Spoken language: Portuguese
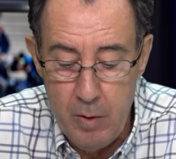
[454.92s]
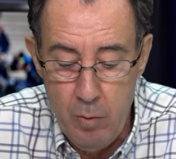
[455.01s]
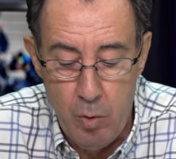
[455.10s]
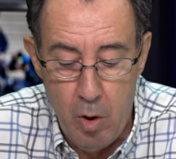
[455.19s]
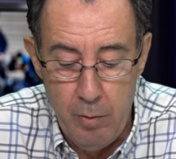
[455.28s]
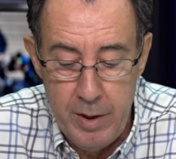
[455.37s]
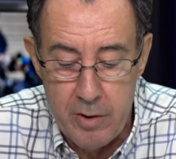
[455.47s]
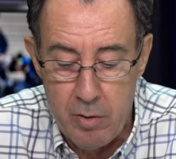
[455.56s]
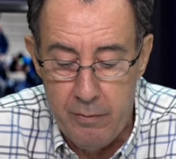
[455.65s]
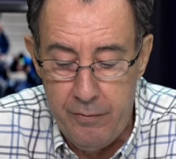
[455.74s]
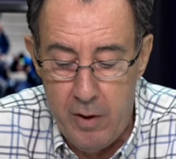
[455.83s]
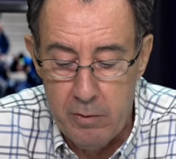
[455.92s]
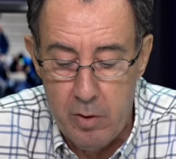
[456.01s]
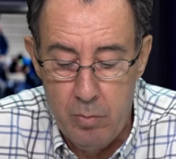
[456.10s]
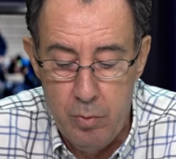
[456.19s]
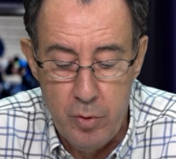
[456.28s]
o Coelho só
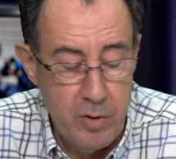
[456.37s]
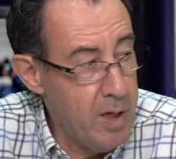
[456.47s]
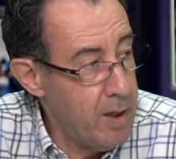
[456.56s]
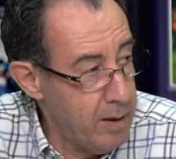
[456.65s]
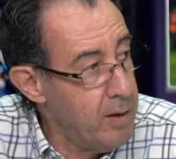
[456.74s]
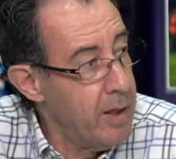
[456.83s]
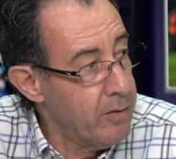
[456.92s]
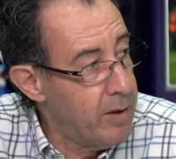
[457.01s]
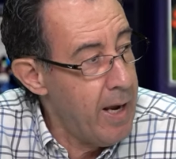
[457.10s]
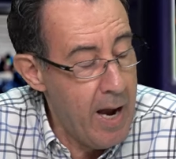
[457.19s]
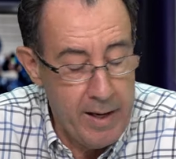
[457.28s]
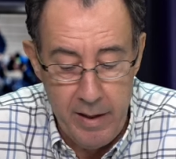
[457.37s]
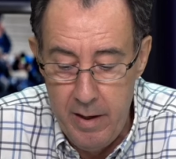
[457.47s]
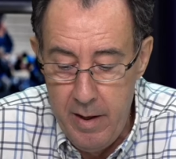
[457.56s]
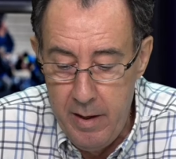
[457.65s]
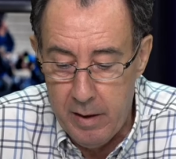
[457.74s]
falta do Buznik dentro da
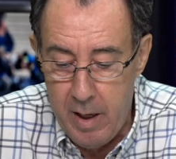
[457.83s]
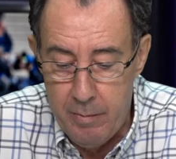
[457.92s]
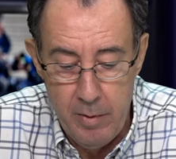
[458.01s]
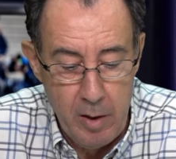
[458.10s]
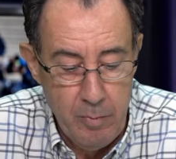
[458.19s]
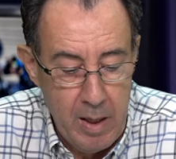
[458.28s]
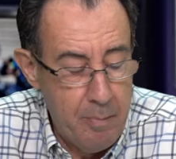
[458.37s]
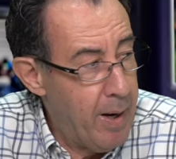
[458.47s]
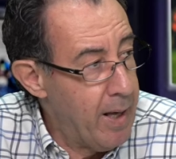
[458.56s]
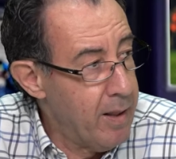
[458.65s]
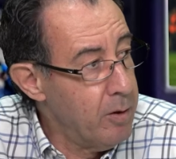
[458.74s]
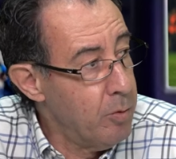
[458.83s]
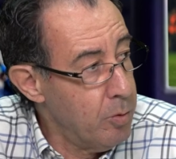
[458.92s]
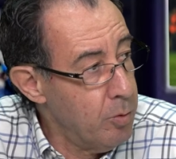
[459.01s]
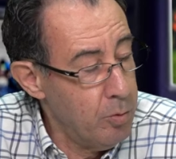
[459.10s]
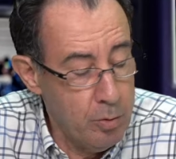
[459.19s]
área, que leva lá uma lapada
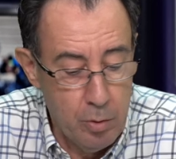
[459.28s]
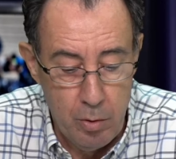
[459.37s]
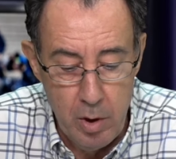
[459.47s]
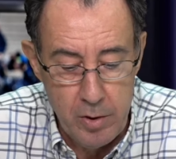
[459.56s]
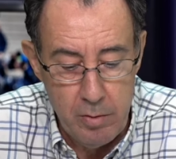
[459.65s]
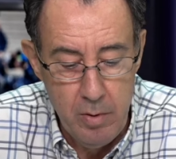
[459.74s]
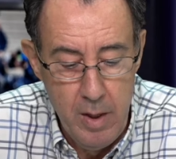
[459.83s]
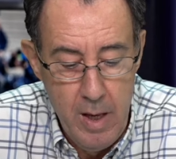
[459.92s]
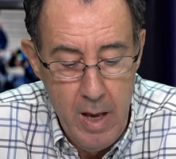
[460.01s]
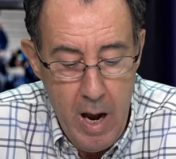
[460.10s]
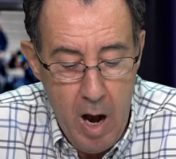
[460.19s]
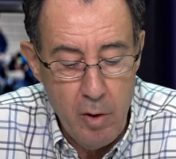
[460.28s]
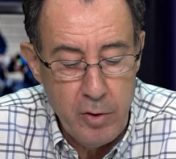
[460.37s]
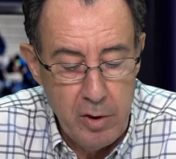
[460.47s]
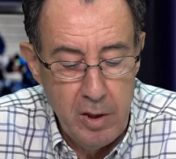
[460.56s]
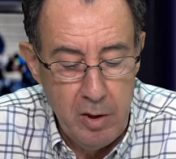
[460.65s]
no, no, no rosto.
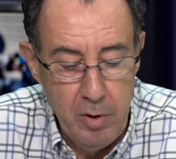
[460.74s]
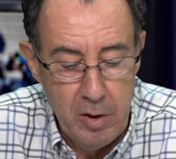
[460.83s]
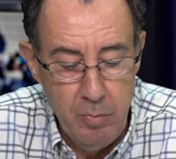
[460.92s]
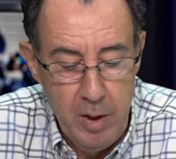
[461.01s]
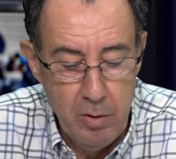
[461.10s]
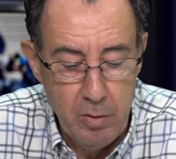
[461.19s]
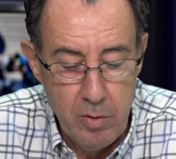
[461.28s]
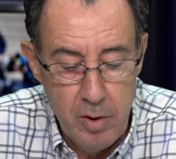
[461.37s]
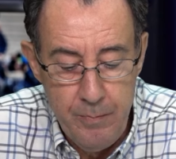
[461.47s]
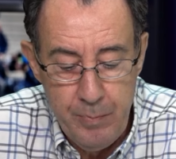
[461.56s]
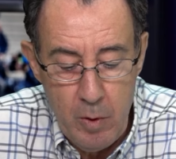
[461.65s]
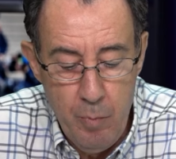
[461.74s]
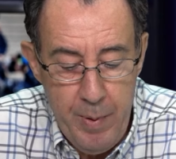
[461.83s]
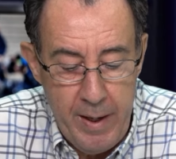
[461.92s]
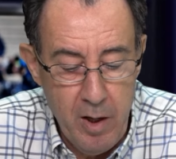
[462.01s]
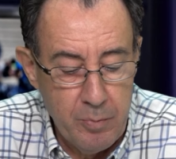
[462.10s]
Aos 88 minutos,
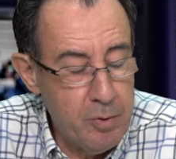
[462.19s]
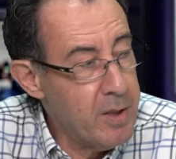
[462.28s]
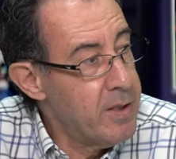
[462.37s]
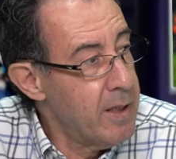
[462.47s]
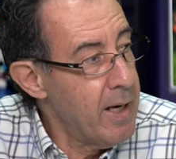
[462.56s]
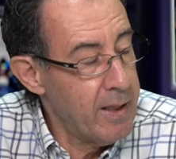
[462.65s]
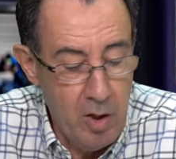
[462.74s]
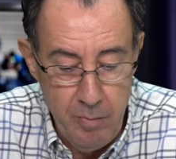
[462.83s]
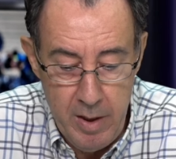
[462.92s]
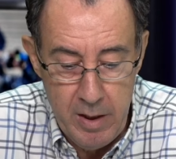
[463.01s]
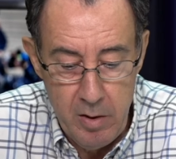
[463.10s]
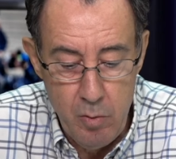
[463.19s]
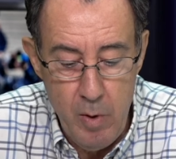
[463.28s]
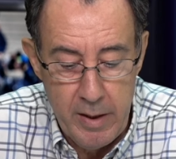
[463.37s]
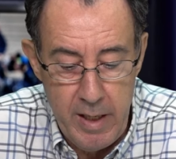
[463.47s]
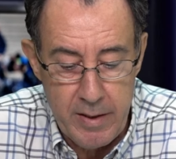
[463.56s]
um penalti por assinalar também
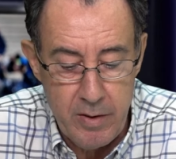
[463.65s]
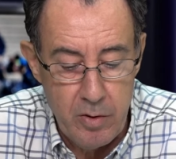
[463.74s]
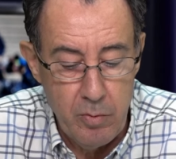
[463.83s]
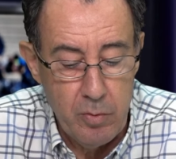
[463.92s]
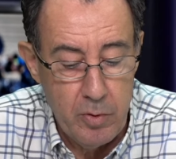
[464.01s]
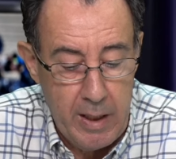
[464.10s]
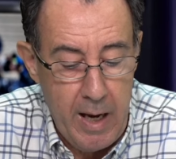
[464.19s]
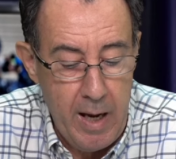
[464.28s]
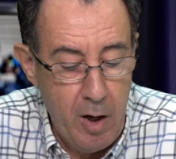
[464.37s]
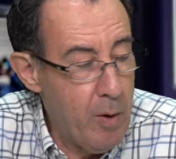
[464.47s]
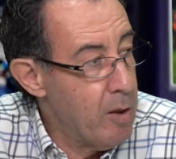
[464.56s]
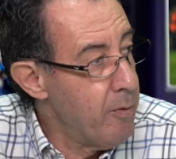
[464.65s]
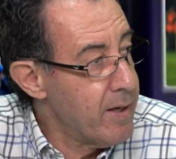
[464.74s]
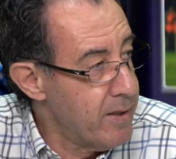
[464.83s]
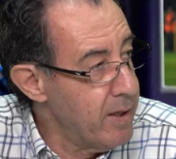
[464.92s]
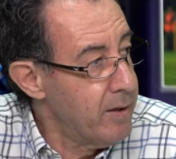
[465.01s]
do Anderson, se carrega o
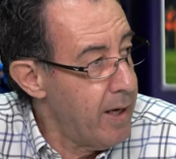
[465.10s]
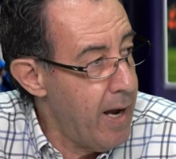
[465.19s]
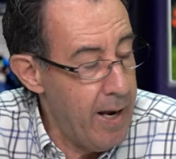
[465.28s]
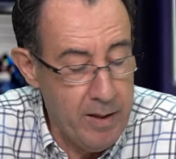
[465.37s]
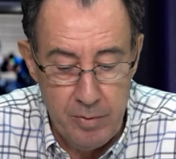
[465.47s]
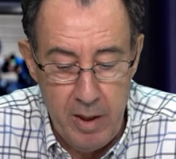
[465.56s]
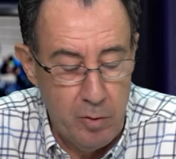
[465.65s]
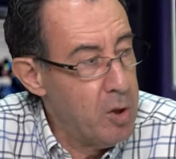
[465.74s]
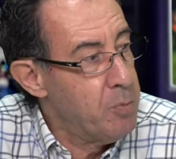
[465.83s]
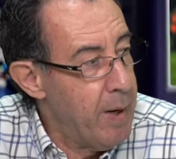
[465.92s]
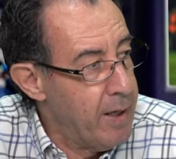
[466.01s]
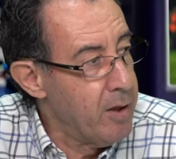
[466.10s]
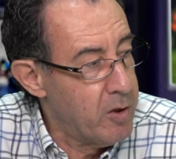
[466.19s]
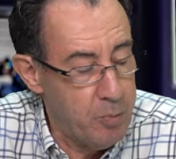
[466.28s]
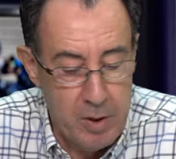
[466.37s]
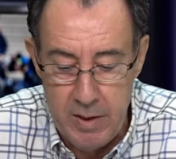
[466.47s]
Eduardo dentro da área, portanto, dois
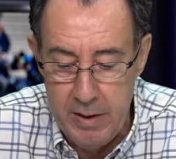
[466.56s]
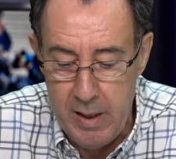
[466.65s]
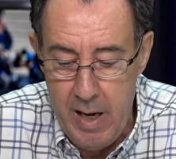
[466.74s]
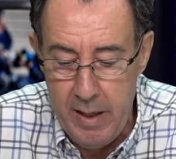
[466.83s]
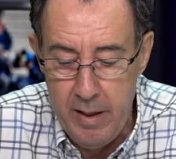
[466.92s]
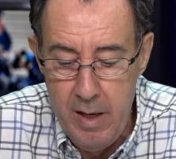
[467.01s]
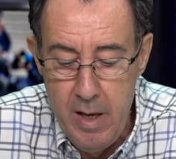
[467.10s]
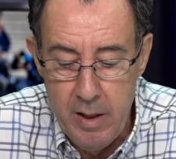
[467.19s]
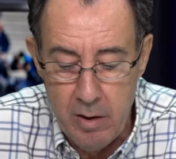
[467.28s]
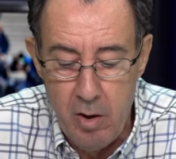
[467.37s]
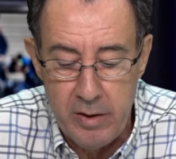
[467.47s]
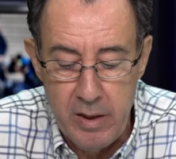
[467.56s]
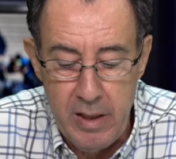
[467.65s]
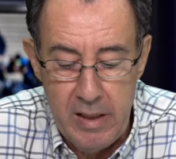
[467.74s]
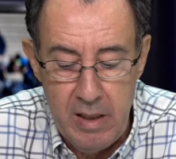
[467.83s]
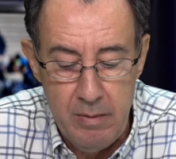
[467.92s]
penaltis por assinalar. Nota
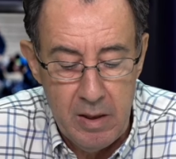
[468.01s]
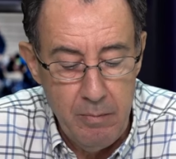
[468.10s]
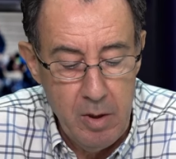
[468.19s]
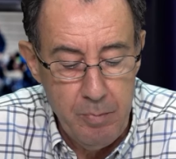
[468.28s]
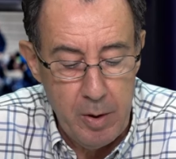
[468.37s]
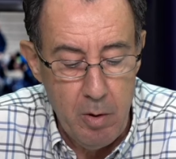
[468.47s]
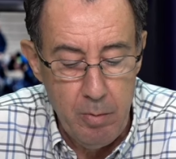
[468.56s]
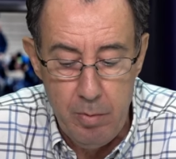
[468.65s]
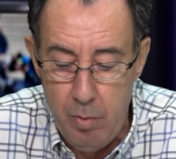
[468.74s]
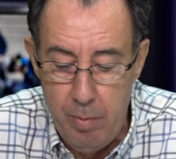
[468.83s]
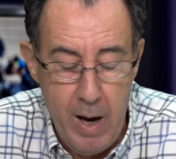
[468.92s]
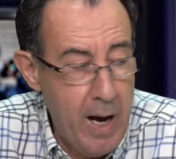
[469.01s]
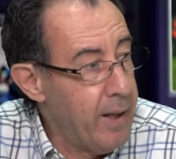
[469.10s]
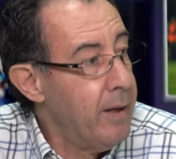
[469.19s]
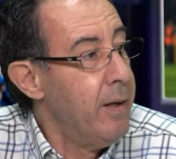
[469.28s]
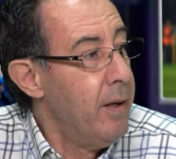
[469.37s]
negativa também para o
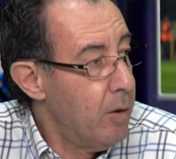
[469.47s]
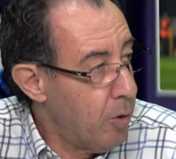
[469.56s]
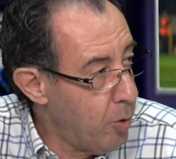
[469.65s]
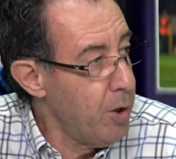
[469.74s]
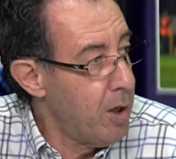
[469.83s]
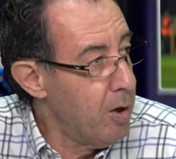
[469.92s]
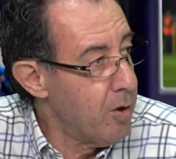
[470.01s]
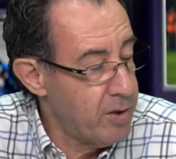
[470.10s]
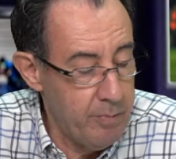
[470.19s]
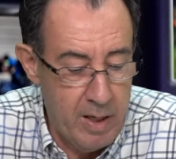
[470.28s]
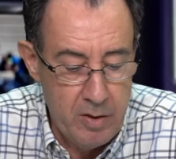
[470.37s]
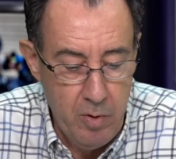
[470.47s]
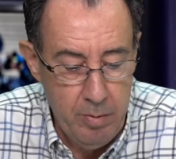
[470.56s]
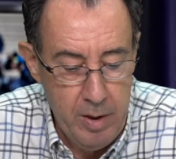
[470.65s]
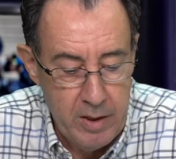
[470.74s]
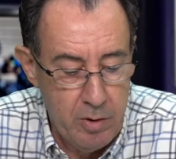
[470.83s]
bar Rui Costa, mais
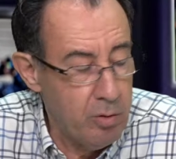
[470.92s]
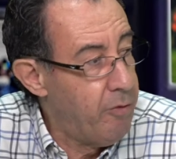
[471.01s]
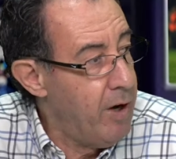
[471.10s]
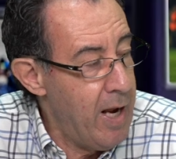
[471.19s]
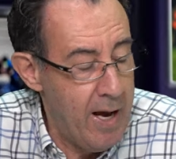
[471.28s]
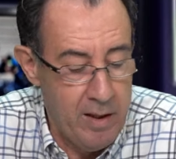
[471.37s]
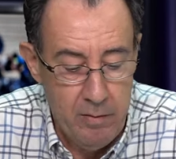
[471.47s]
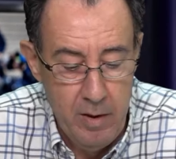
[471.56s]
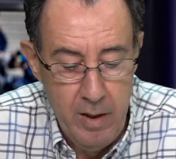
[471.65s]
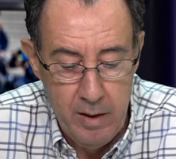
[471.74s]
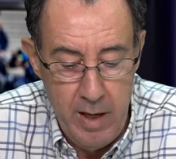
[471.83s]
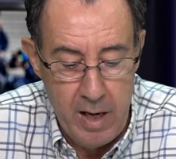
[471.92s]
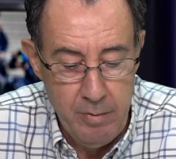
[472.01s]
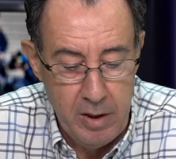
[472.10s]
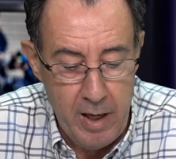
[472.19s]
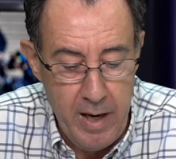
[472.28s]
uma vez, outro falhado na
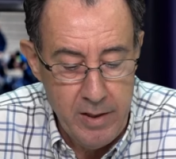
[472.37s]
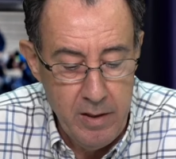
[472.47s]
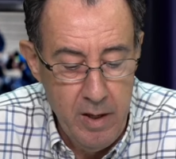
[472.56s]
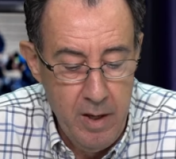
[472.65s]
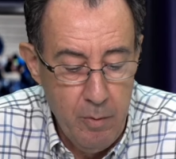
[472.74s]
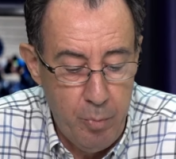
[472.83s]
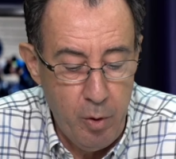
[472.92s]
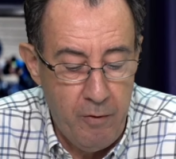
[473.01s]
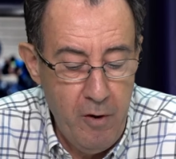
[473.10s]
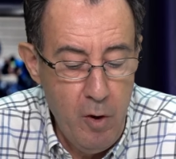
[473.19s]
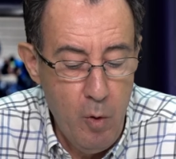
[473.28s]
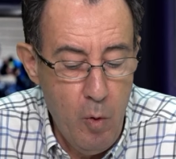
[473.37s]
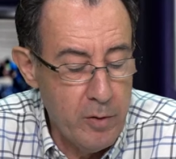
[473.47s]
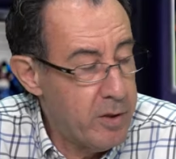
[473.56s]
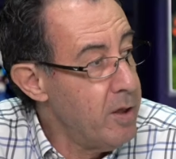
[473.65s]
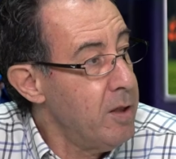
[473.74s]
arbitragem, porque falhou o
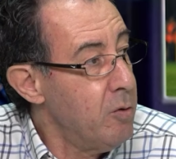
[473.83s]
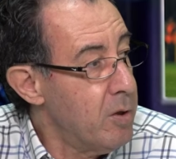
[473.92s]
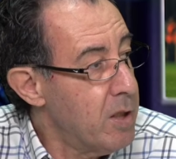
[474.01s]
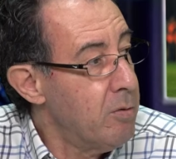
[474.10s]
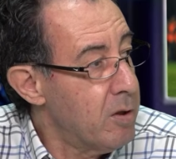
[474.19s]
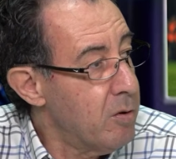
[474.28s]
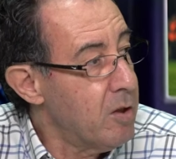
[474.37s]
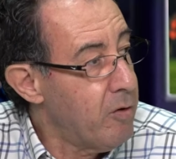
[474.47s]
auxílio em duas situações